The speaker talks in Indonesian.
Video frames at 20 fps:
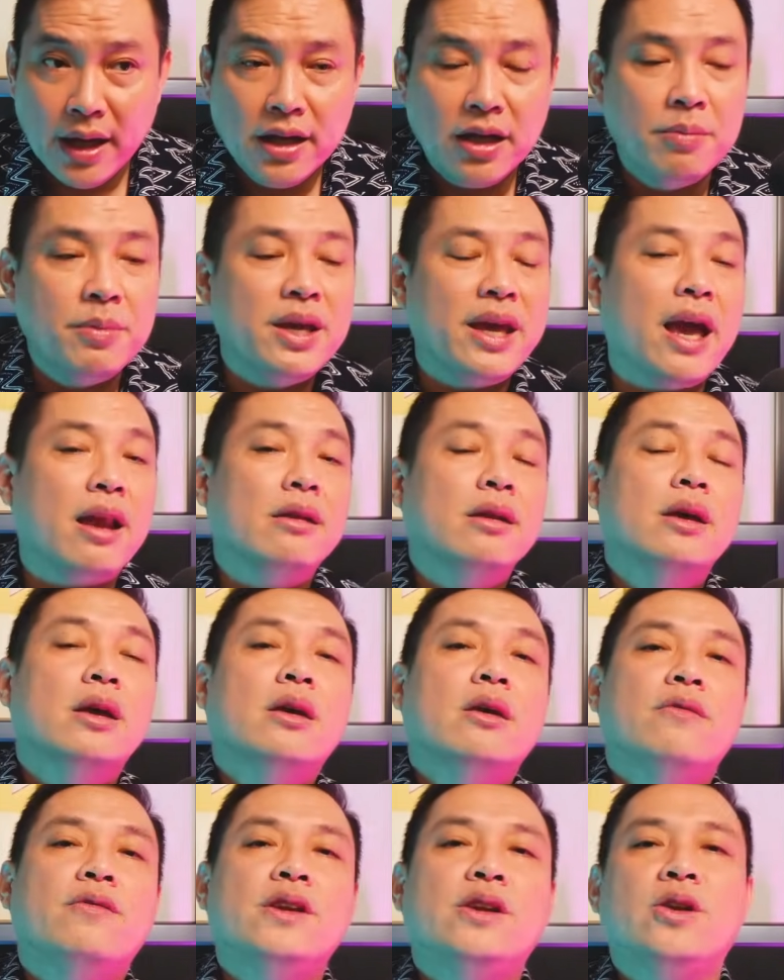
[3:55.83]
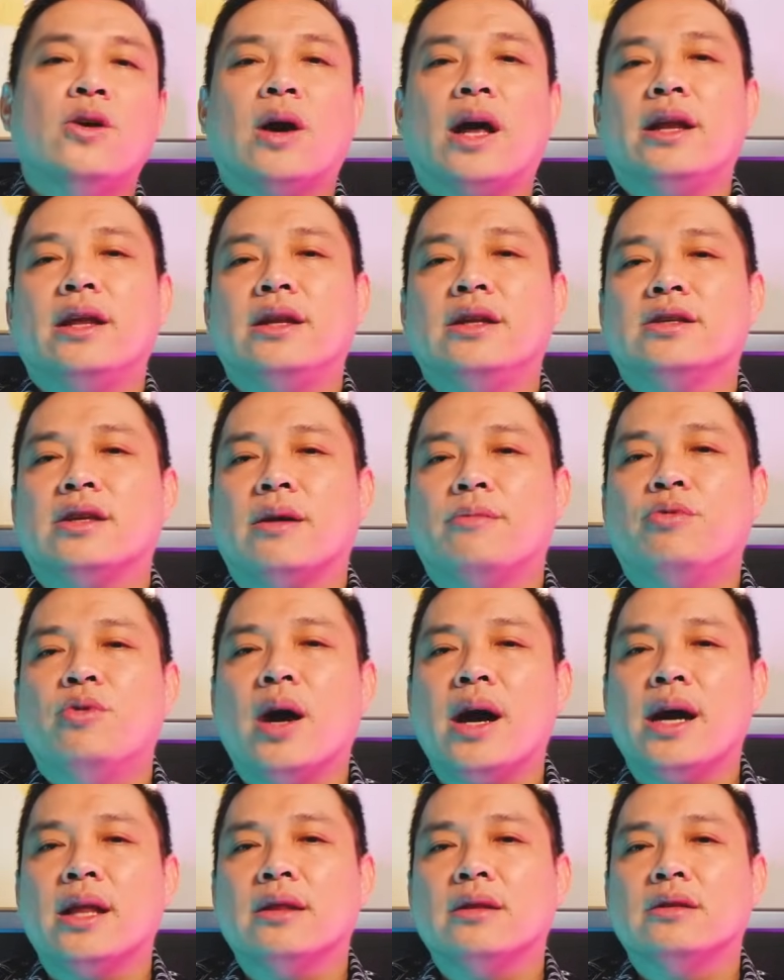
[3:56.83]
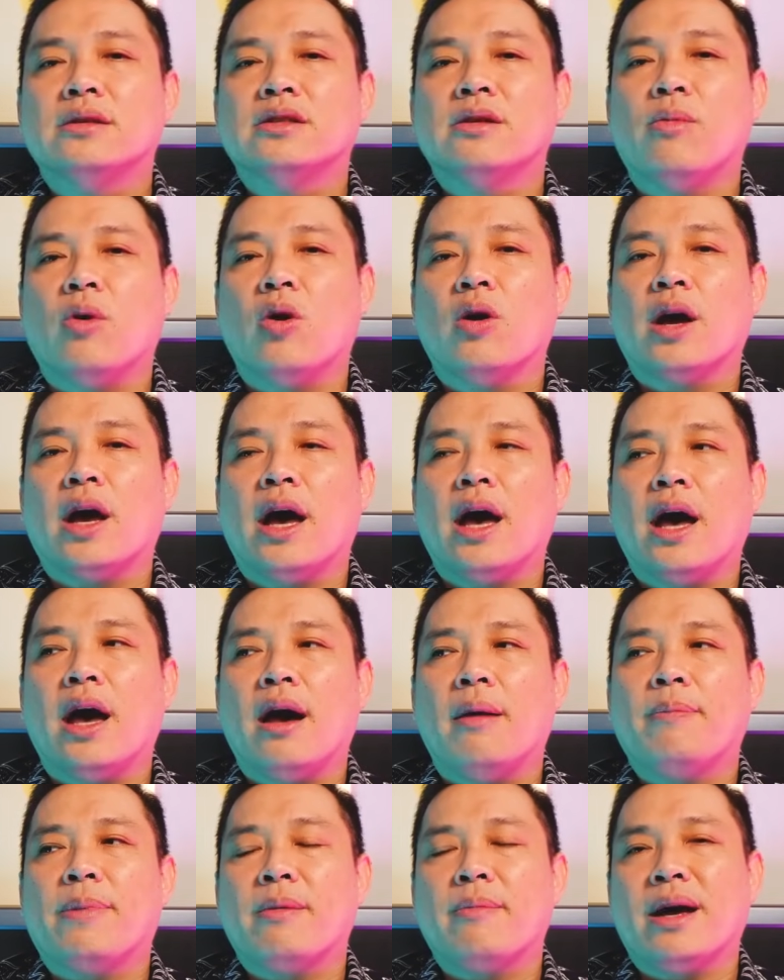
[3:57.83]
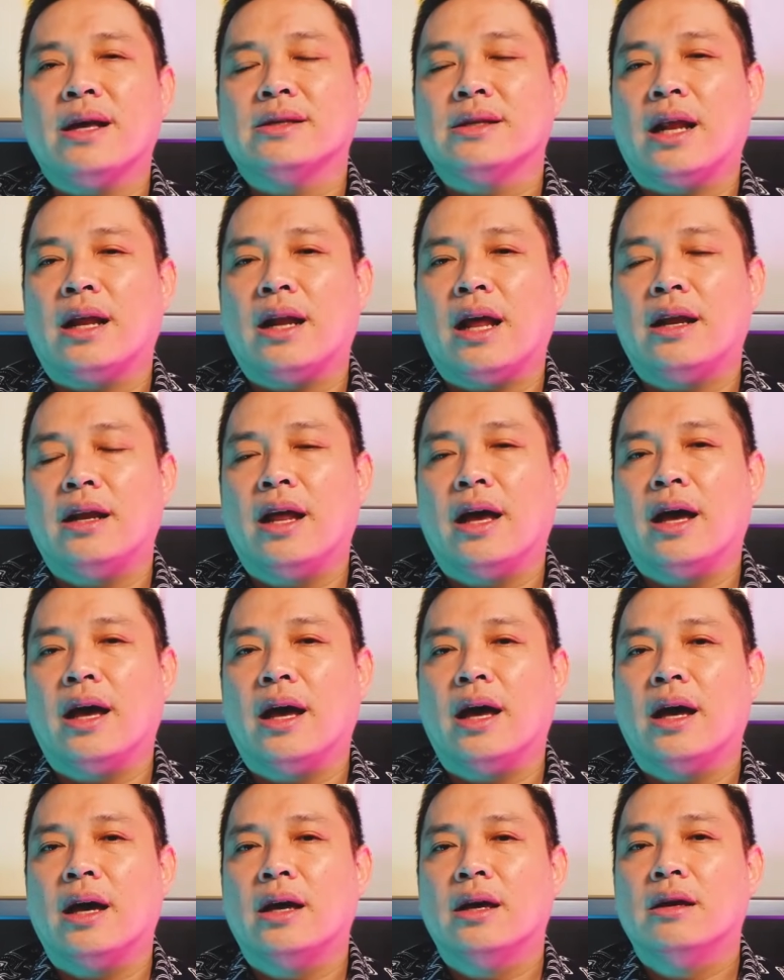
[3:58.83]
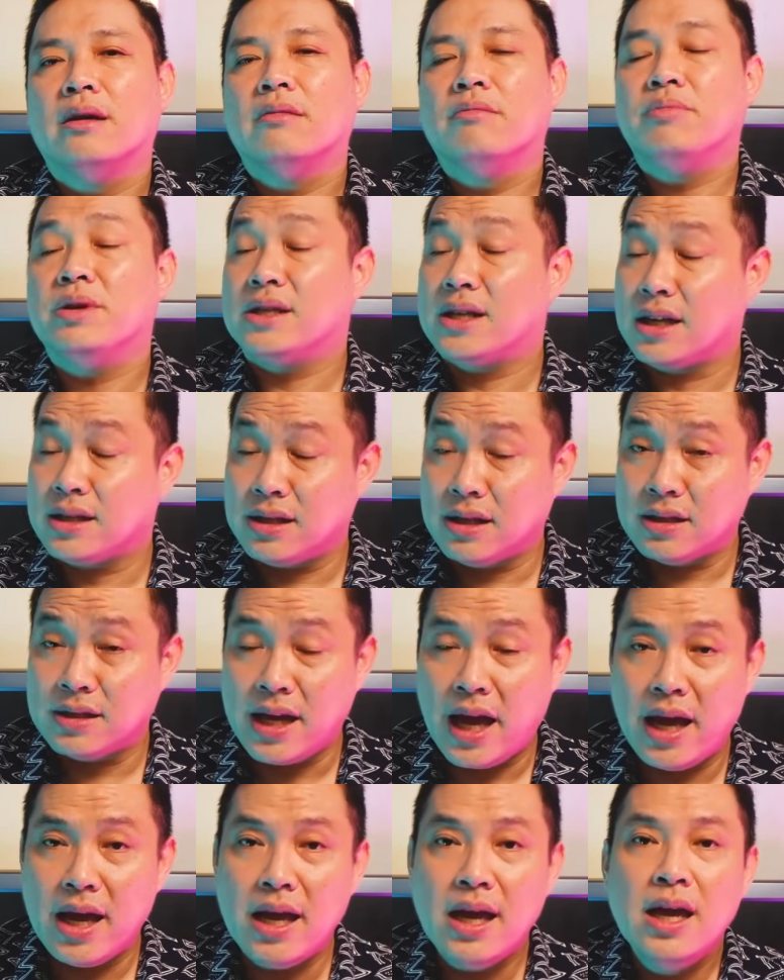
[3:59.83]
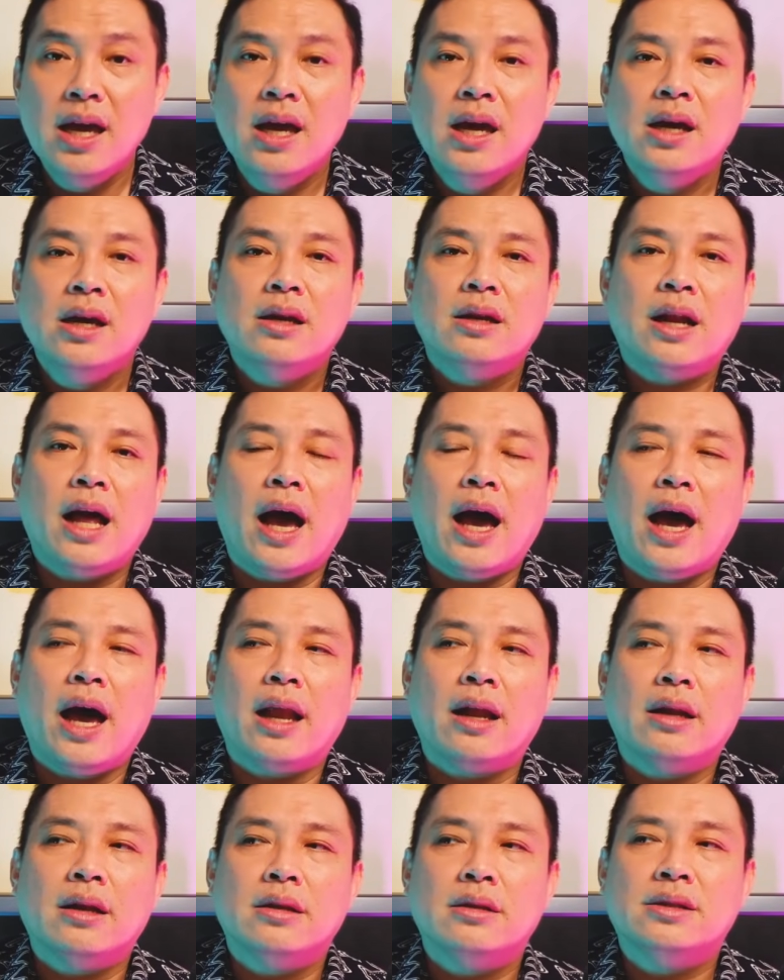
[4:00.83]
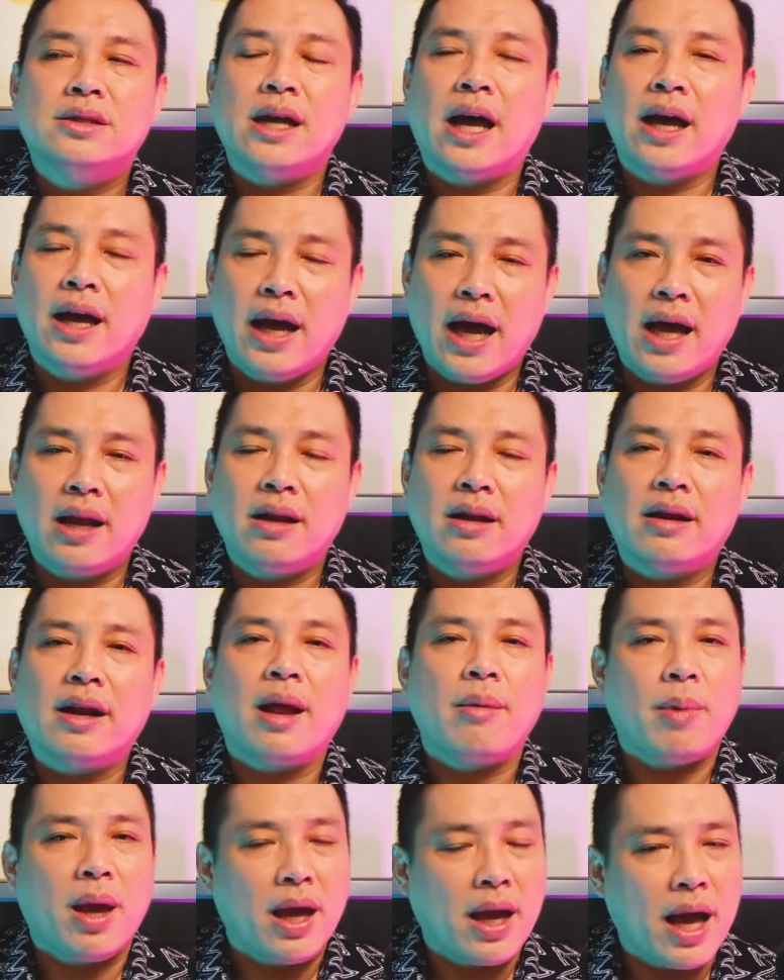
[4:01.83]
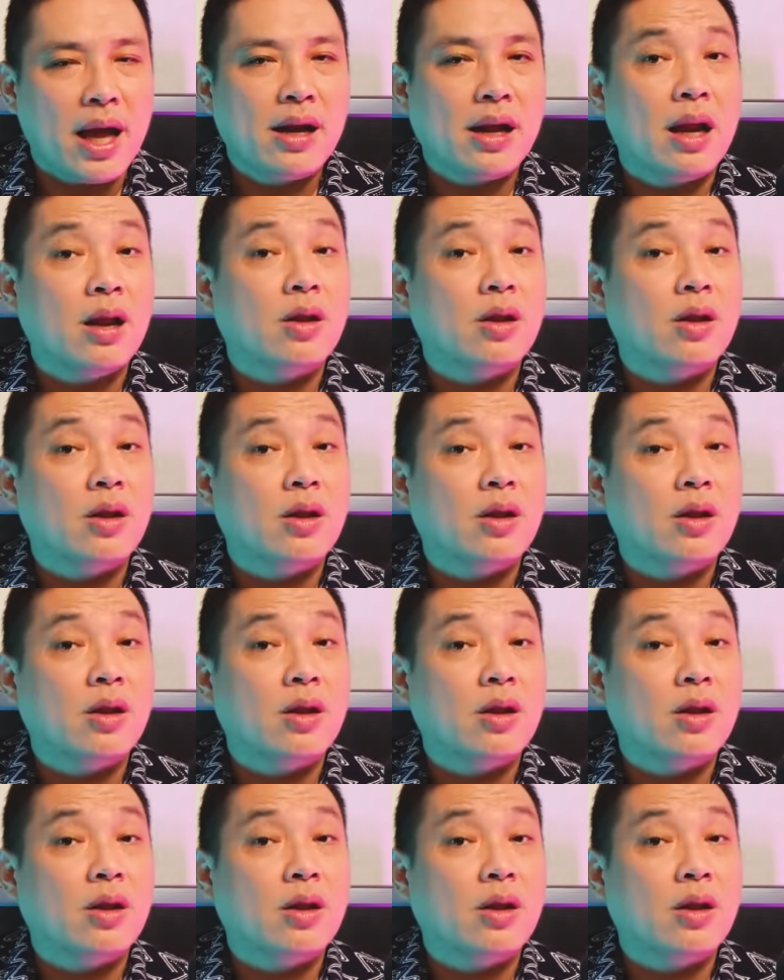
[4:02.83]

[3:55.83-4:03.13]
Demikian video kali ini saya buat. Semoga permasalahan Anda bisa selesai. Dan jangan remehkan